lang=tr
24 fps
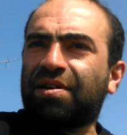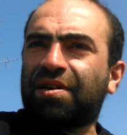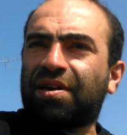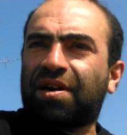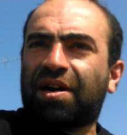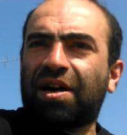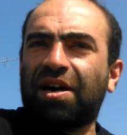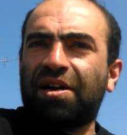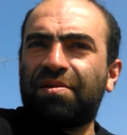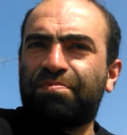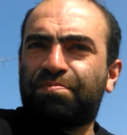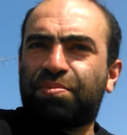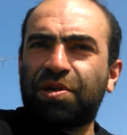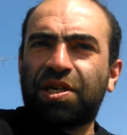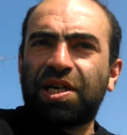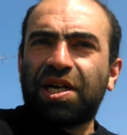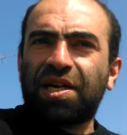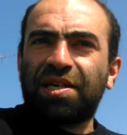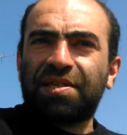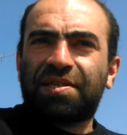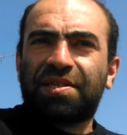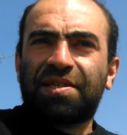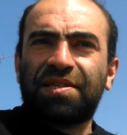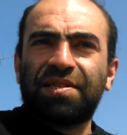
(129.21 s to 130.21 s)
kalp
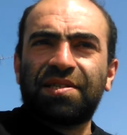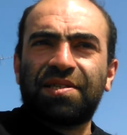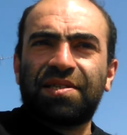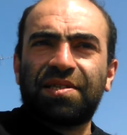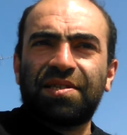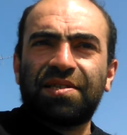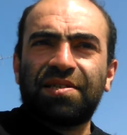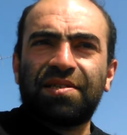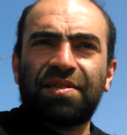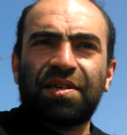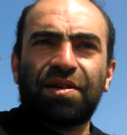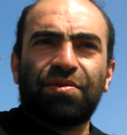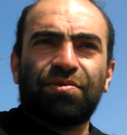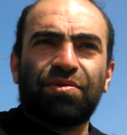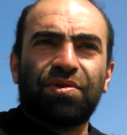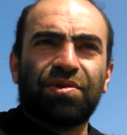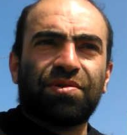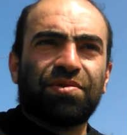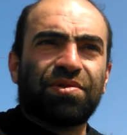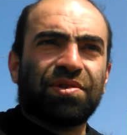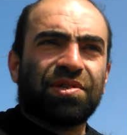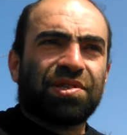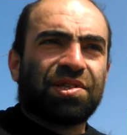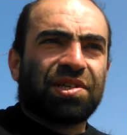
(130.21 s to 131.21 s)
rahatsızlığı da
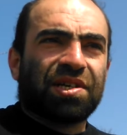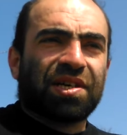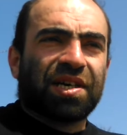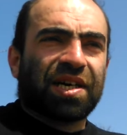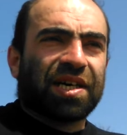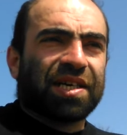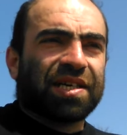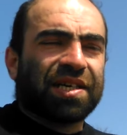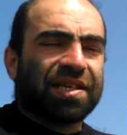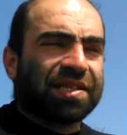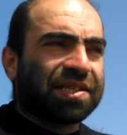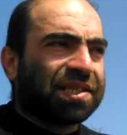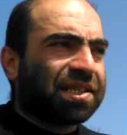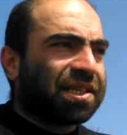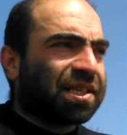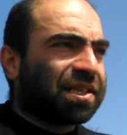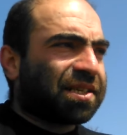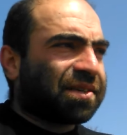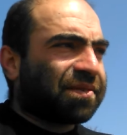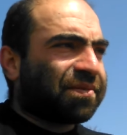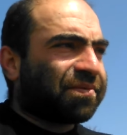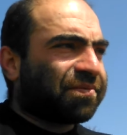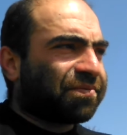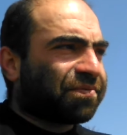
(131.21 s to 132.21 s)
olduğu için karaciğer
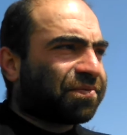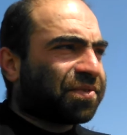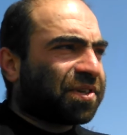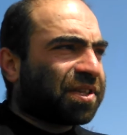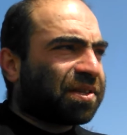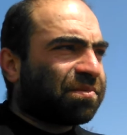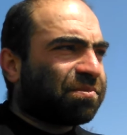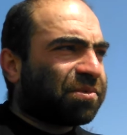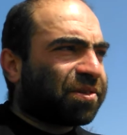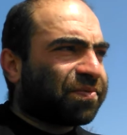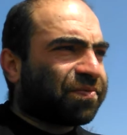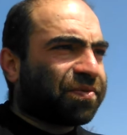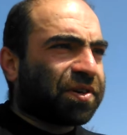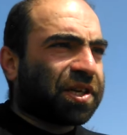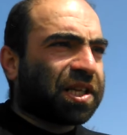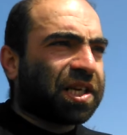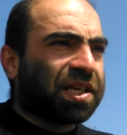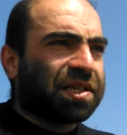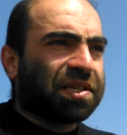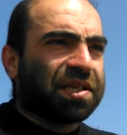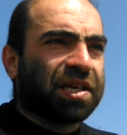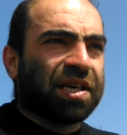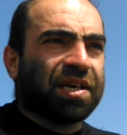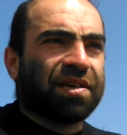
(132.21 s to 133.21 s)
filmi
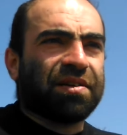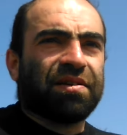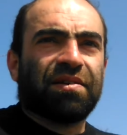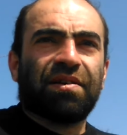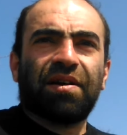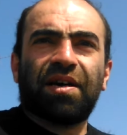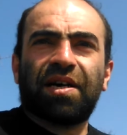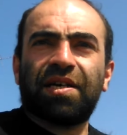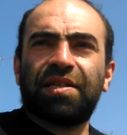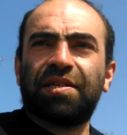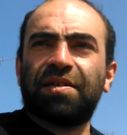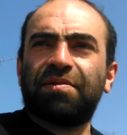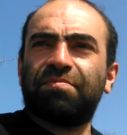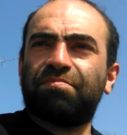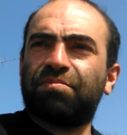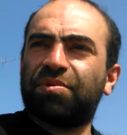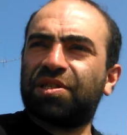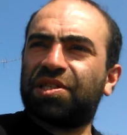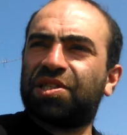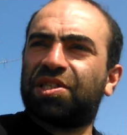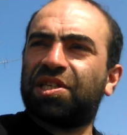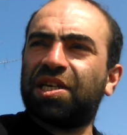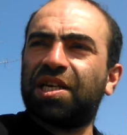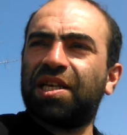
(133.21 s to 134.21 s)
falan da hani
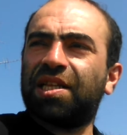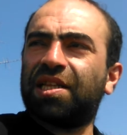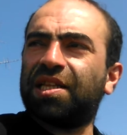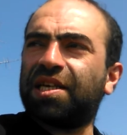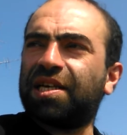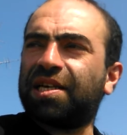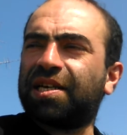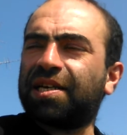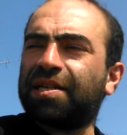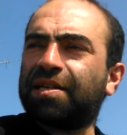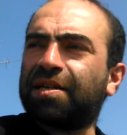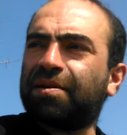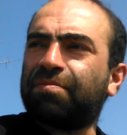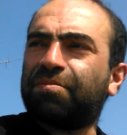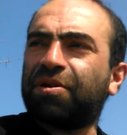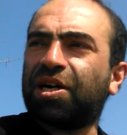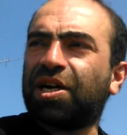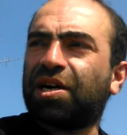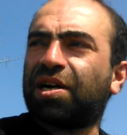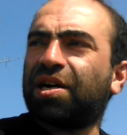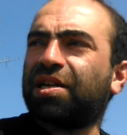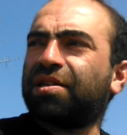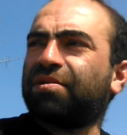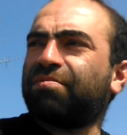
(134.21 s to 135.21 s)
bir cellere de
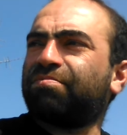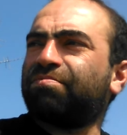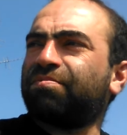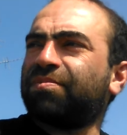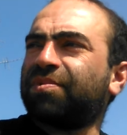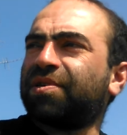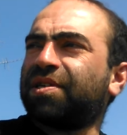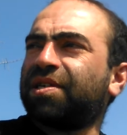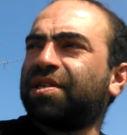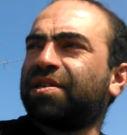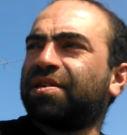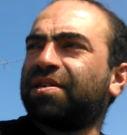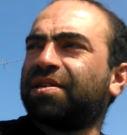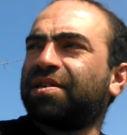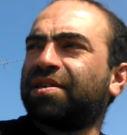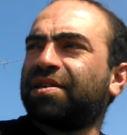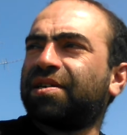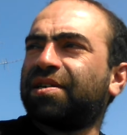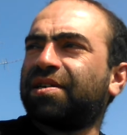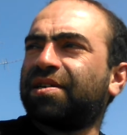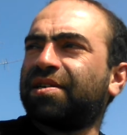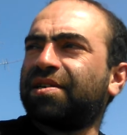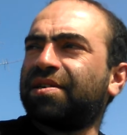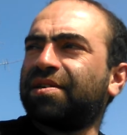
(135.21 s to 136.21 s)
bakalım
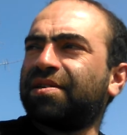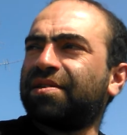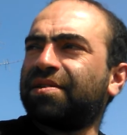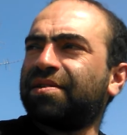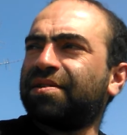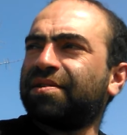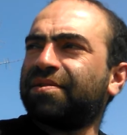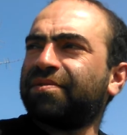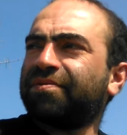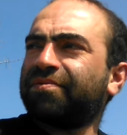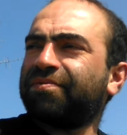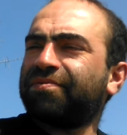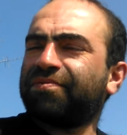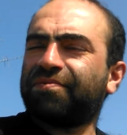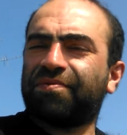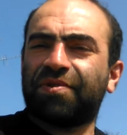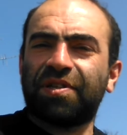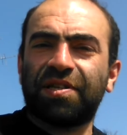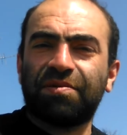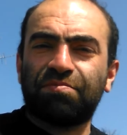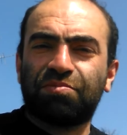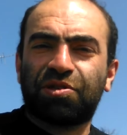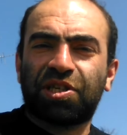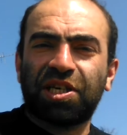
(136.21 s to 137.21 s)
e,
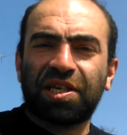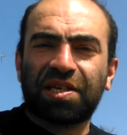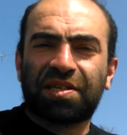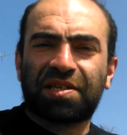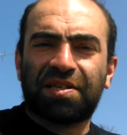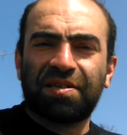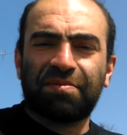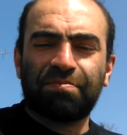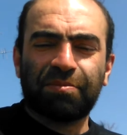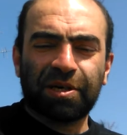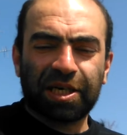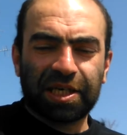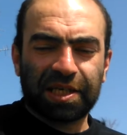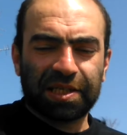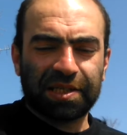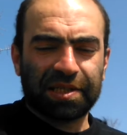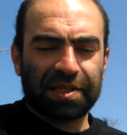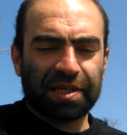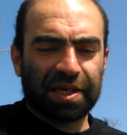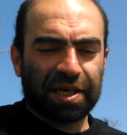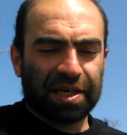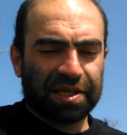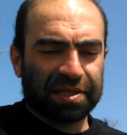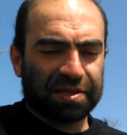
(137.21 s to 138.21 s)
film
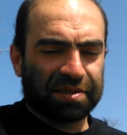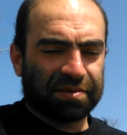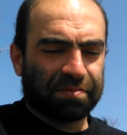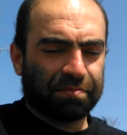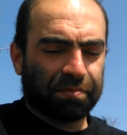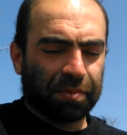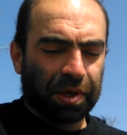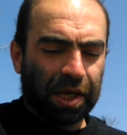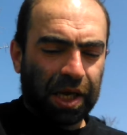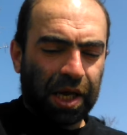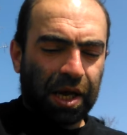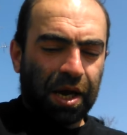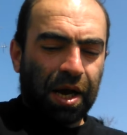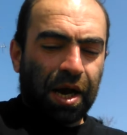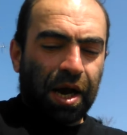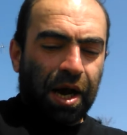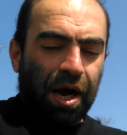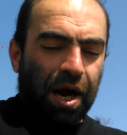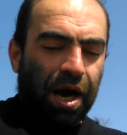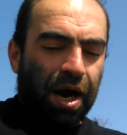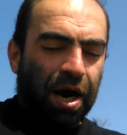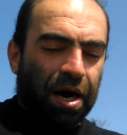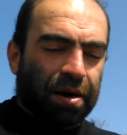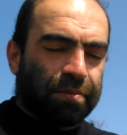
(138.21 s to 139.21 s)
çektirmeniz lazım.
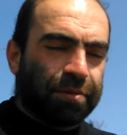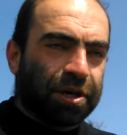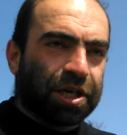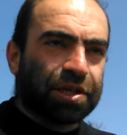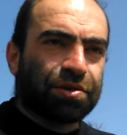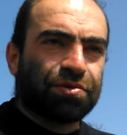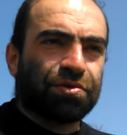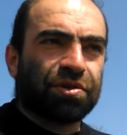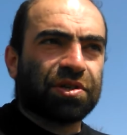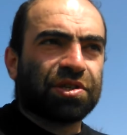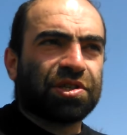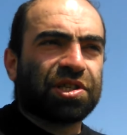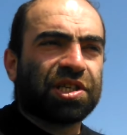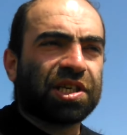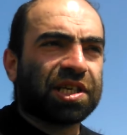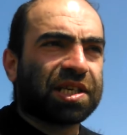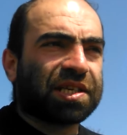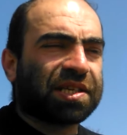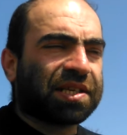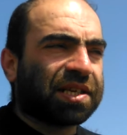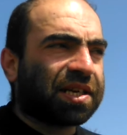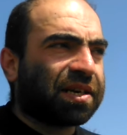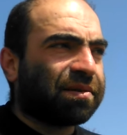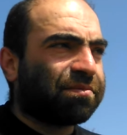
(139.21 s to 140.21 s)
Ama diyor
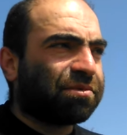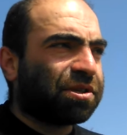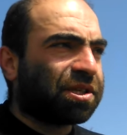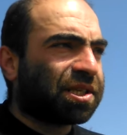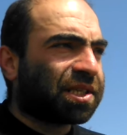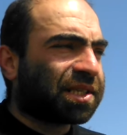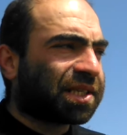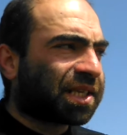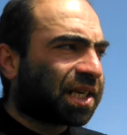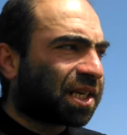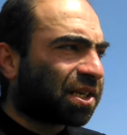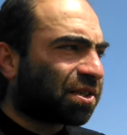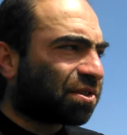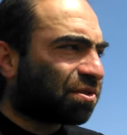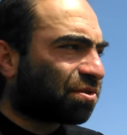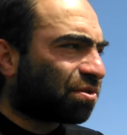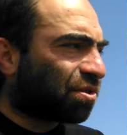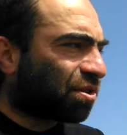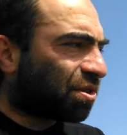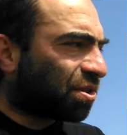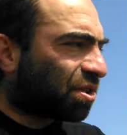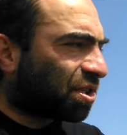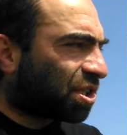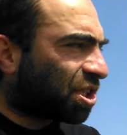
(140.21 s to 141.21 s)
çektirebilirseniz
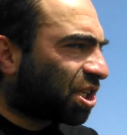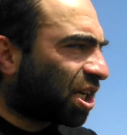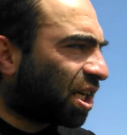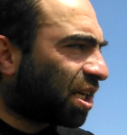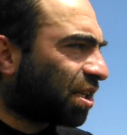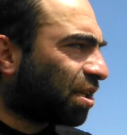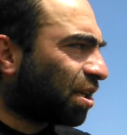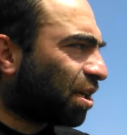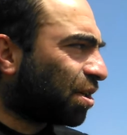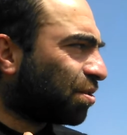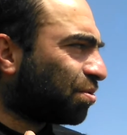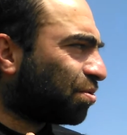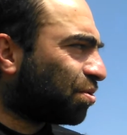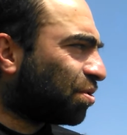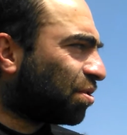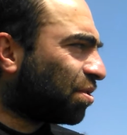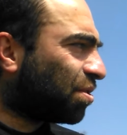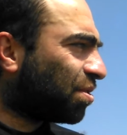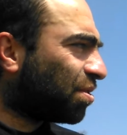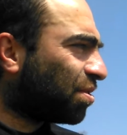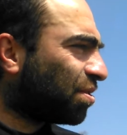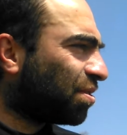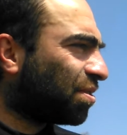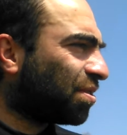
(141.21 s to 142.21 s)
diyor dışarıda
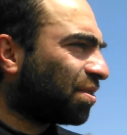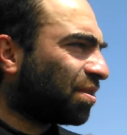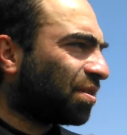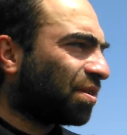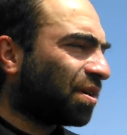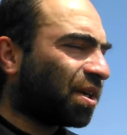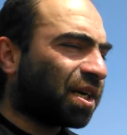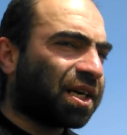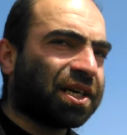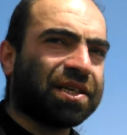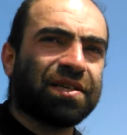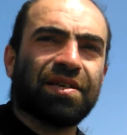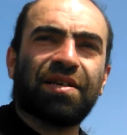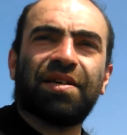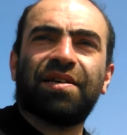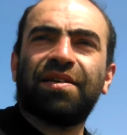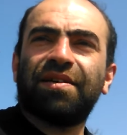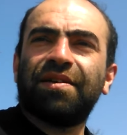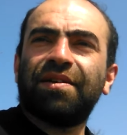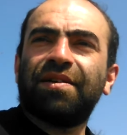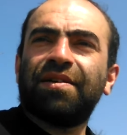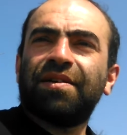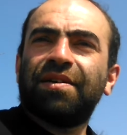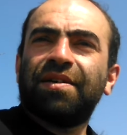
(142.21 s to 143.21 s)
diyor hani
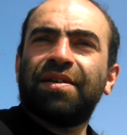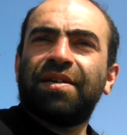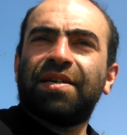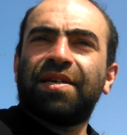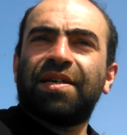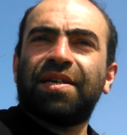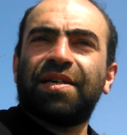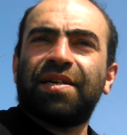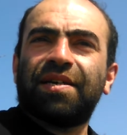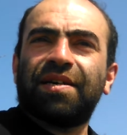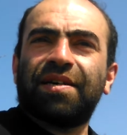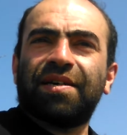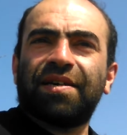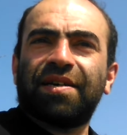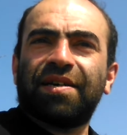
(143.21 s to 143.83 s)
e,